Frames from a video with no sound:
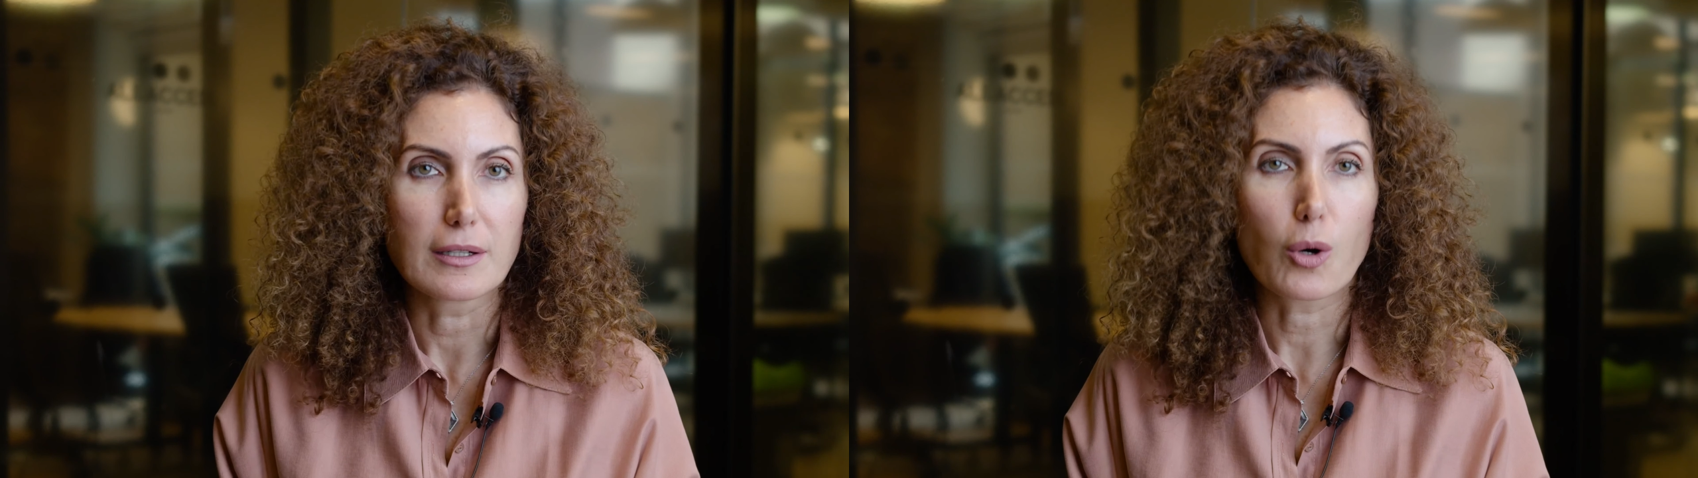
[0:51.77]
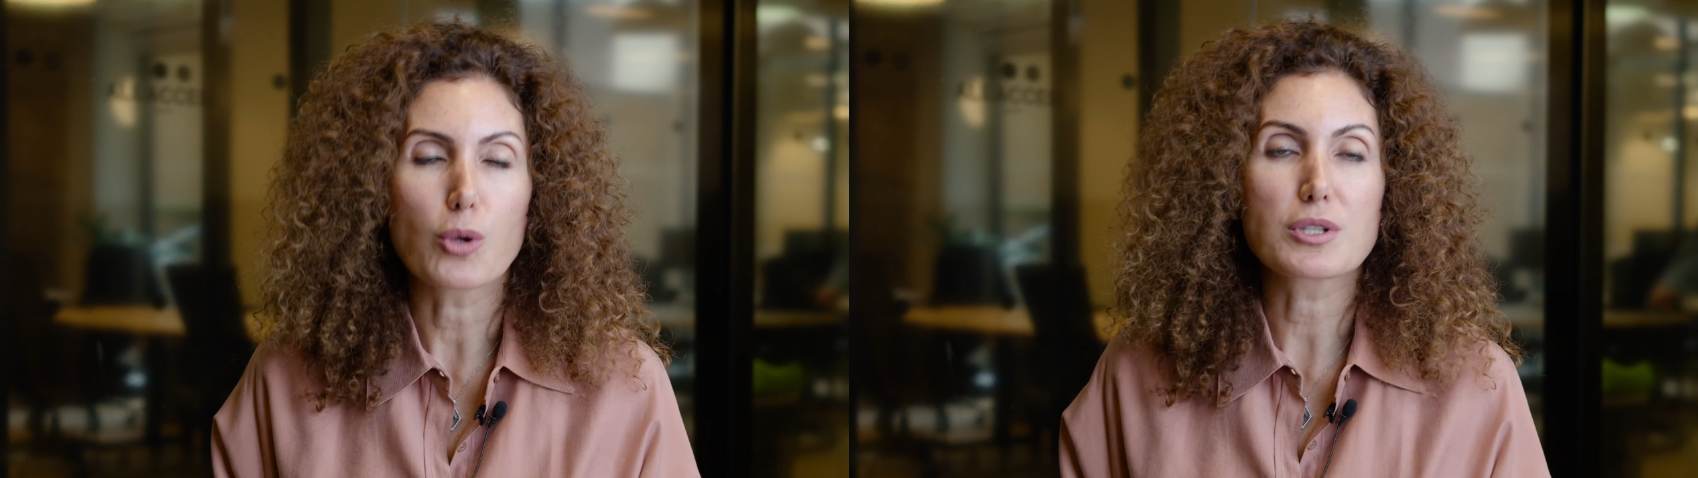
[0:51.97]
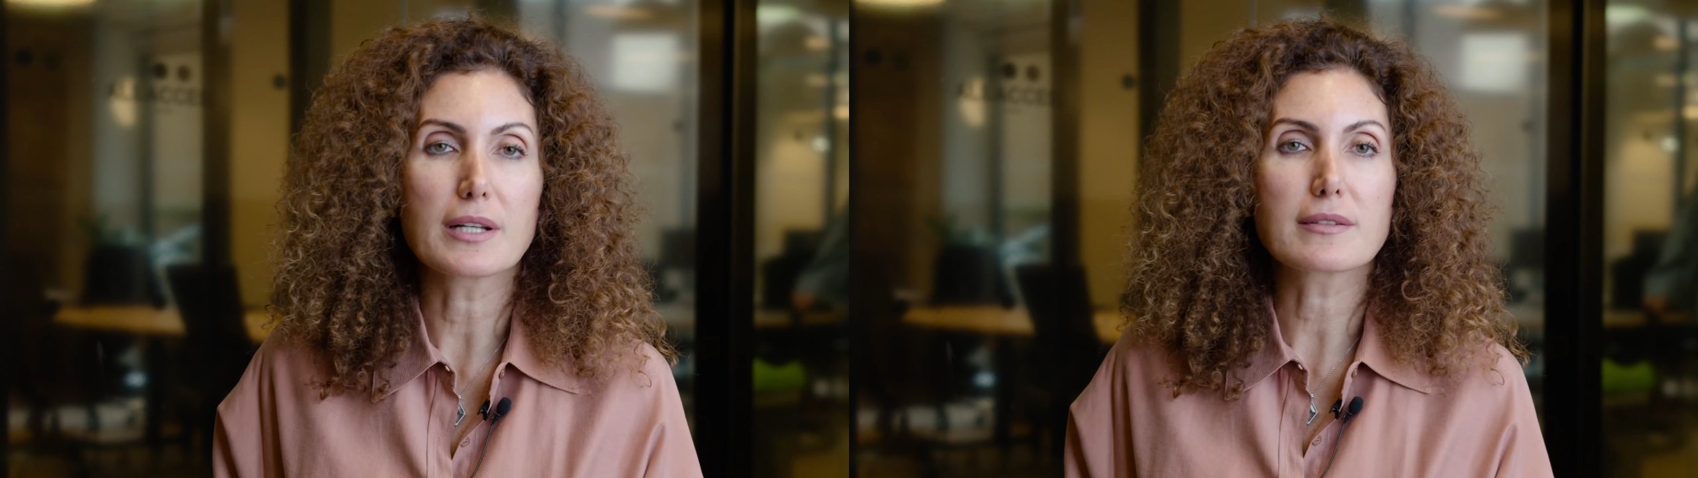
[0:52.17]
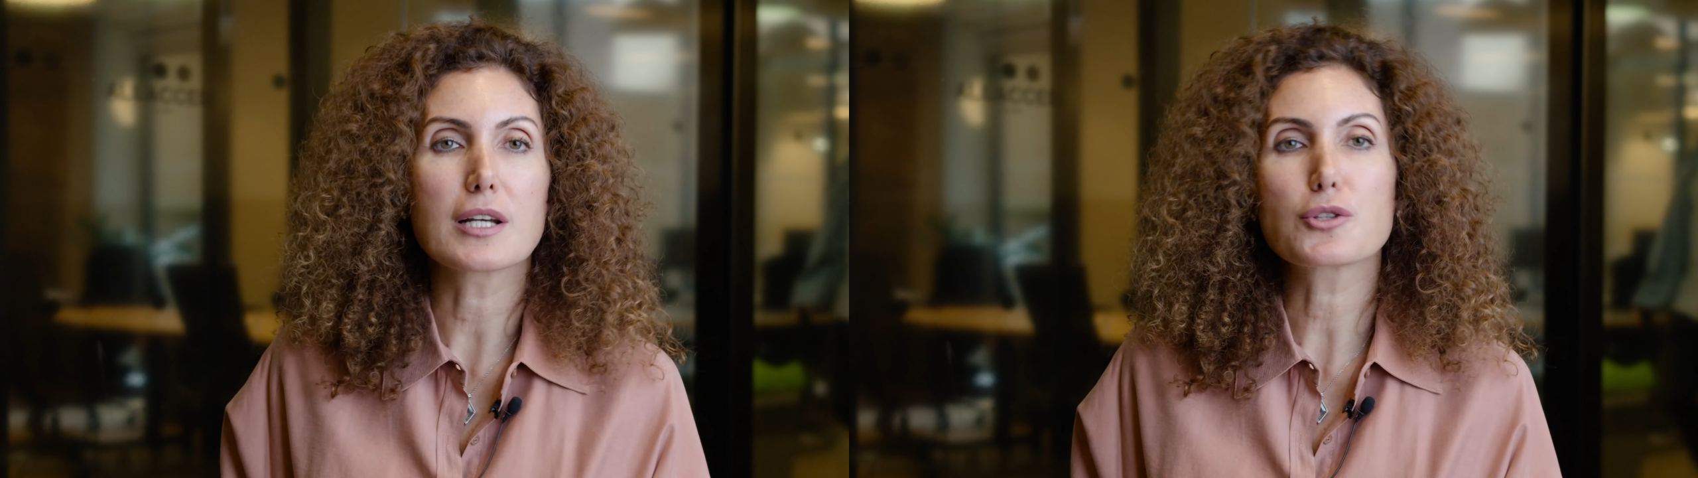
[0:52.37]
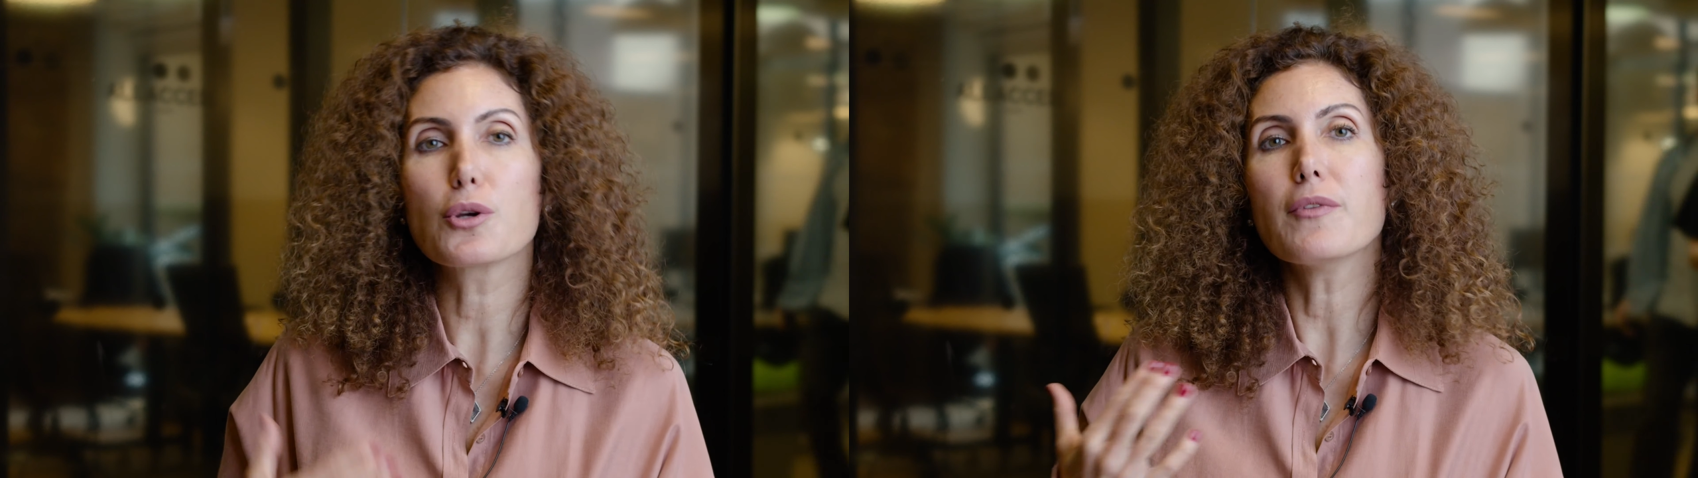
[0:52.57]

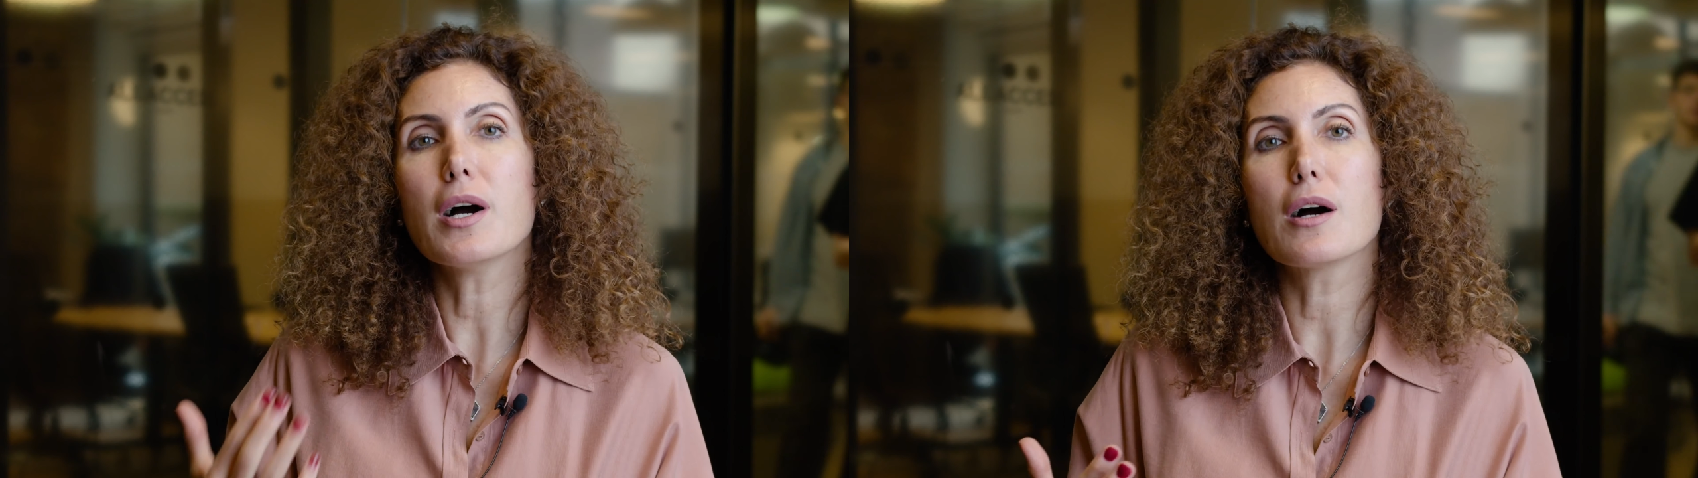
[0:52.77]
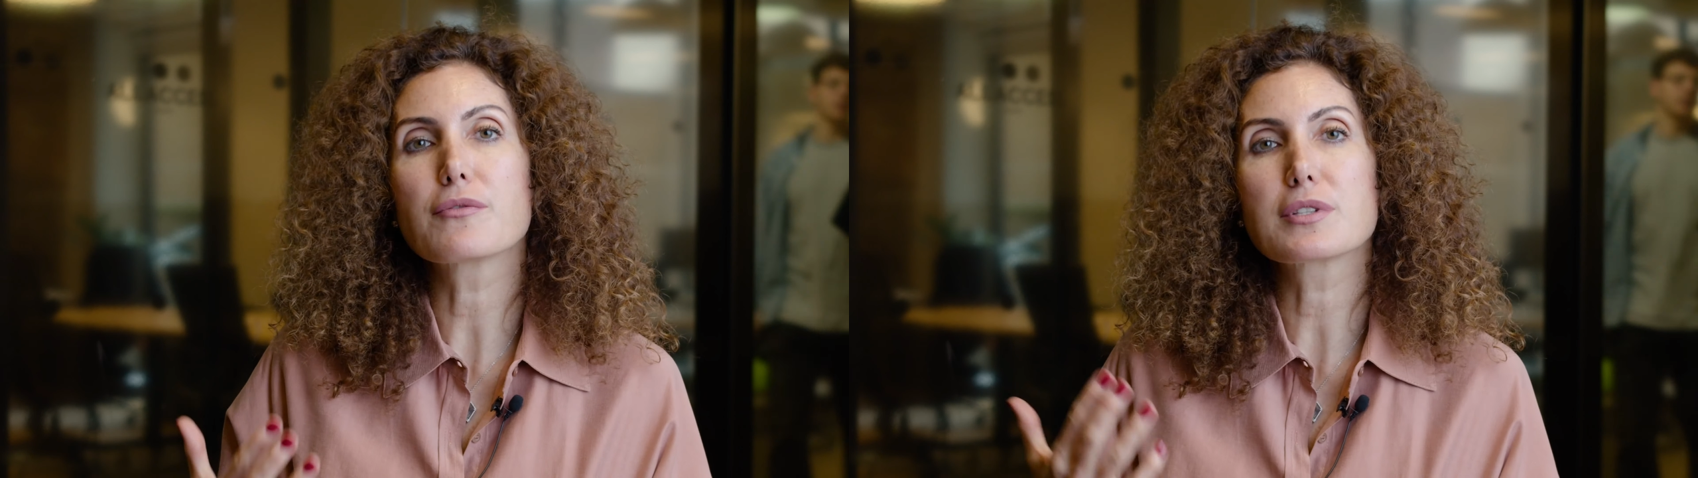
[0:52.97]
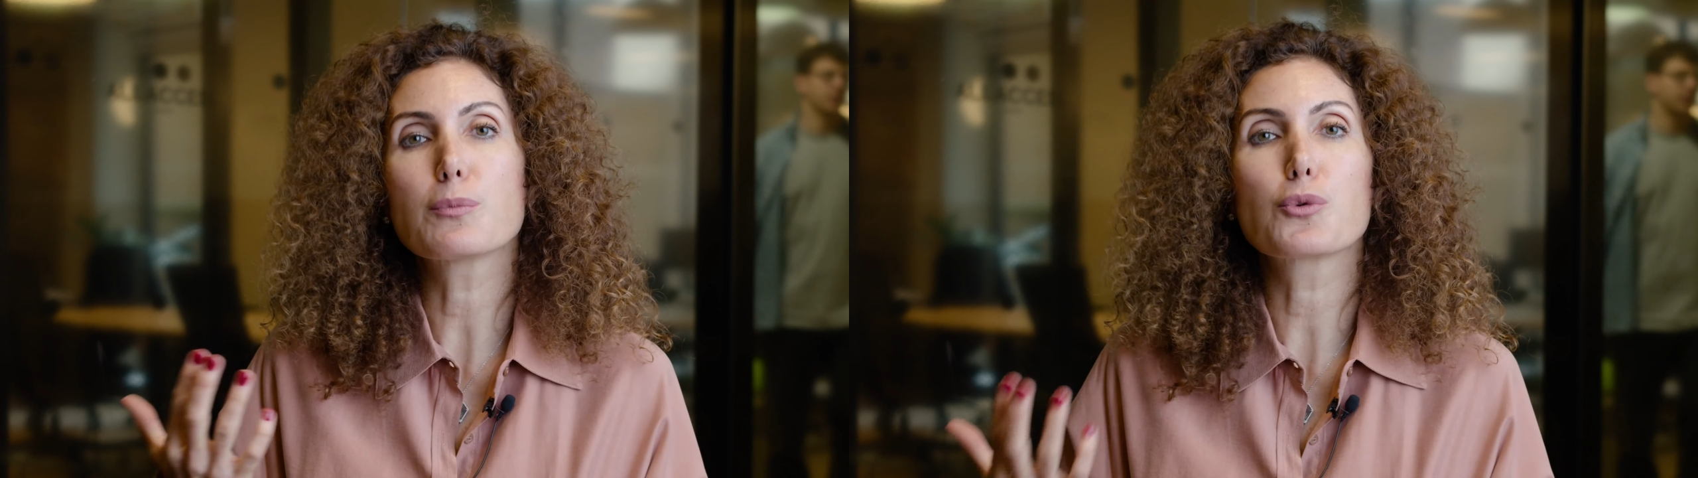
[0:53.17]
konsantrasyon ve hafıza